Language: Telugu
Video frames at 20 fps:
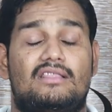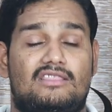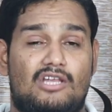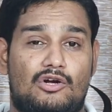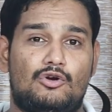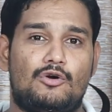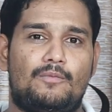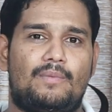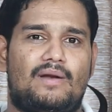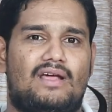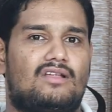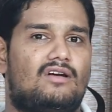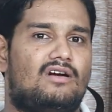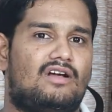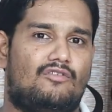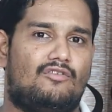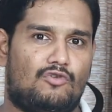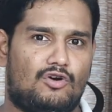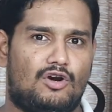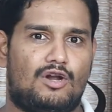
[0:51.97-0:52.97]
తక్కువ
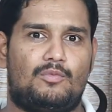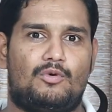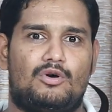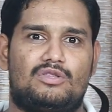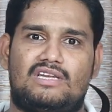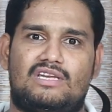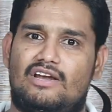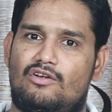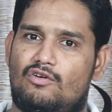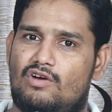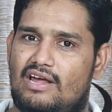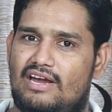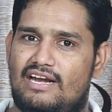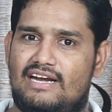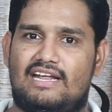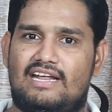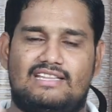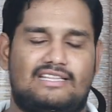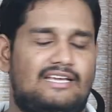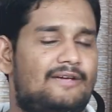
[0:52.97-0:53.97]
ప్రైజ్లోనే ఉండబోతున్నాయని ఒక
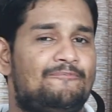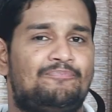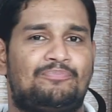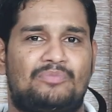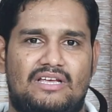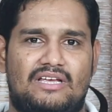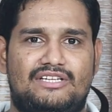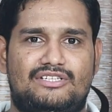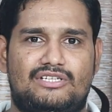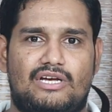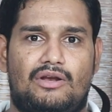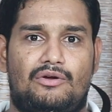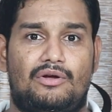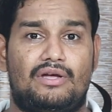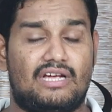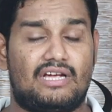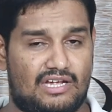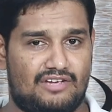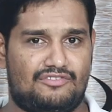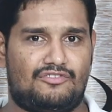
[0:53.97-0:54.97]
హింట్ అయితే ఇచ్చారు
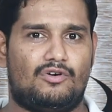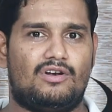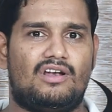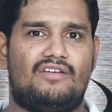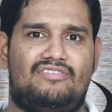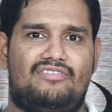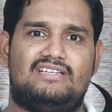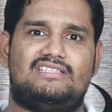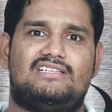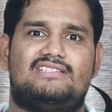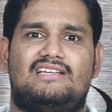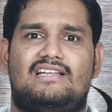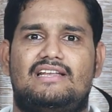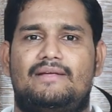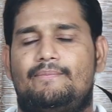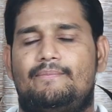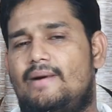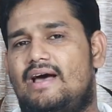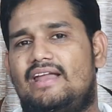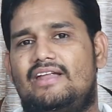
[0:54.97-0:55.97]
ఇక ఈ ఫోన్లో ఫీచర్స్
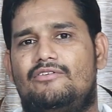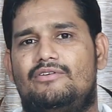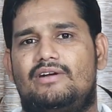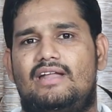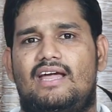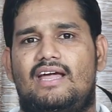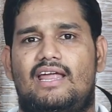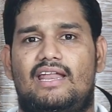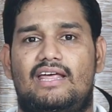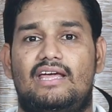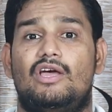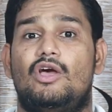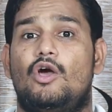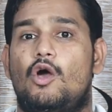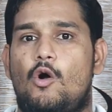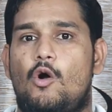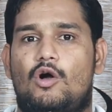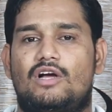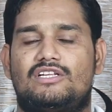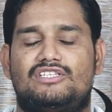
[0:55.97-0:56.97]
అన్ని బాగానే ఉంటాయి కానీ
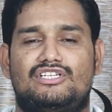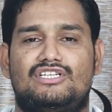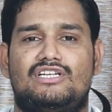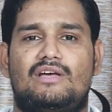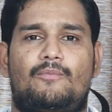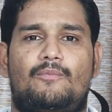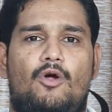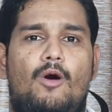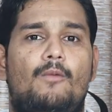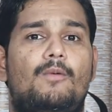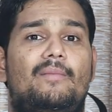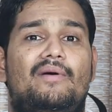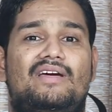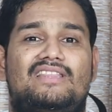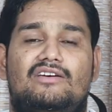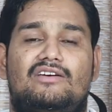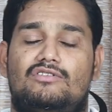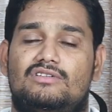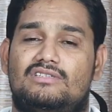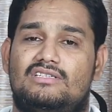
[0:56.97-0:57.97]
ఒక చిన్న ప్రాబ్లం
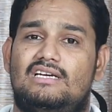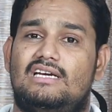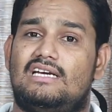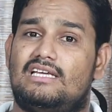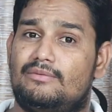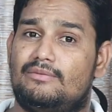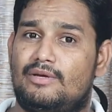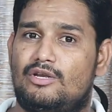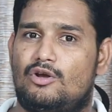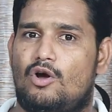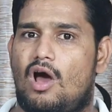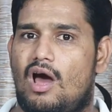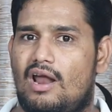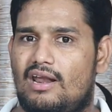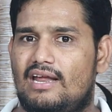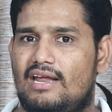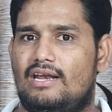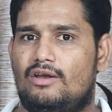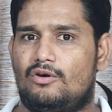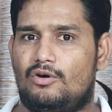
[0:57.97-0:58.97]
అయితే ఉంది ఇది మీరు
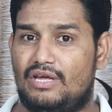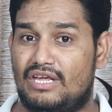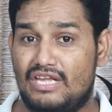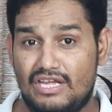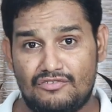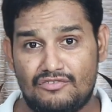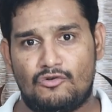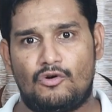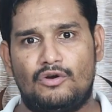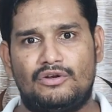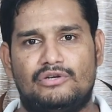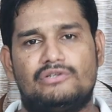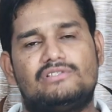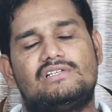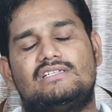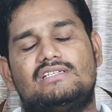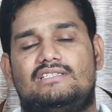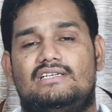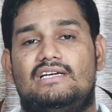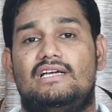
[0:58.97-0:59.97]
ఆన్లైన్లో ఈ ఫోన్ యూజ్
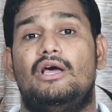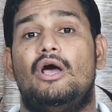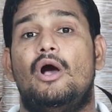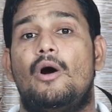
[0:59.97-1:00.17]
చేసి